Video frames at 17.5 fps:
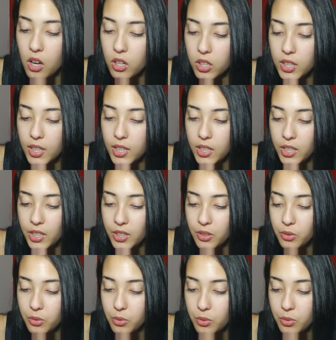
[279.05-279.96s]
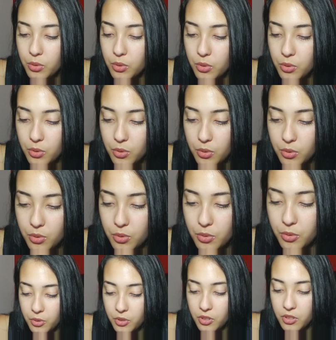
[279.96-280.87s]
Que
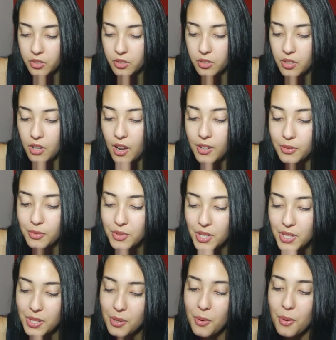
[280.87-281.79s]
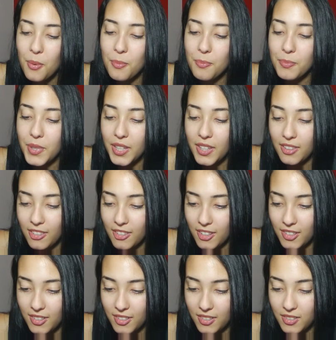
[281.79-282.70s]
lindo! Ai, não sei se combina.
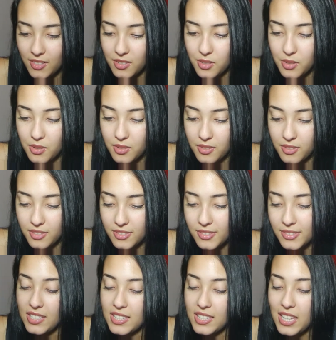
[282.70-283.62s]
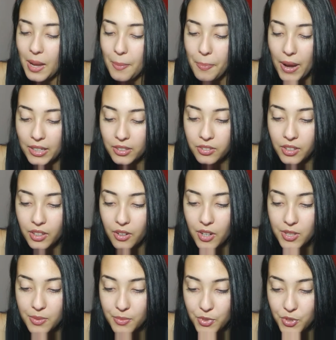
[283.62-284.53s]
Sapato é um
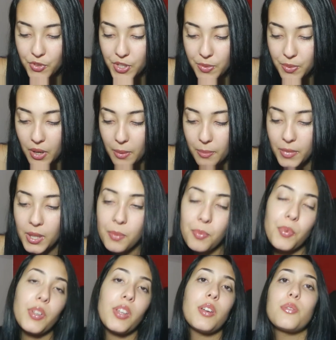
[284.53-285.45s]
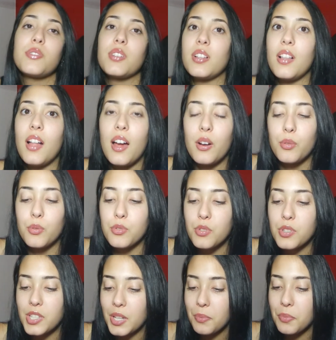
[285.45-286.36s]
negócio muito difícil pra mim, porque eu sei lá, eu
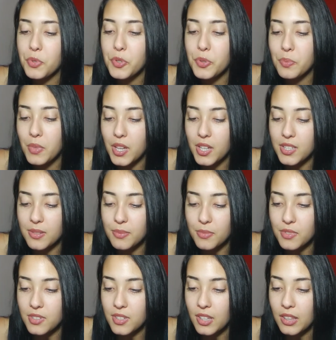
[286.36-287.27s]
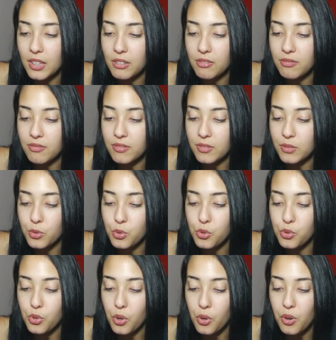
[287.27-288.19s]
uso sempre os mesmos. Então no
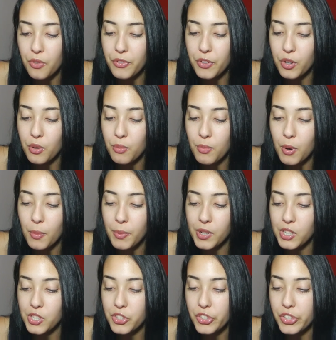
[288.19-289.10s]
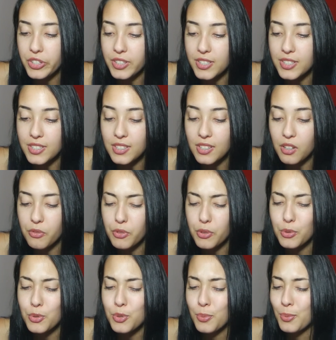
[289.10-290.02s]
jogo eu fico mó perdida, assim. Eu
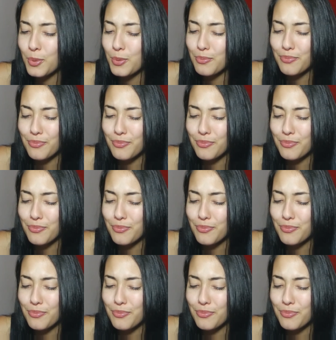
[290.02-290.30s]
fico tipo,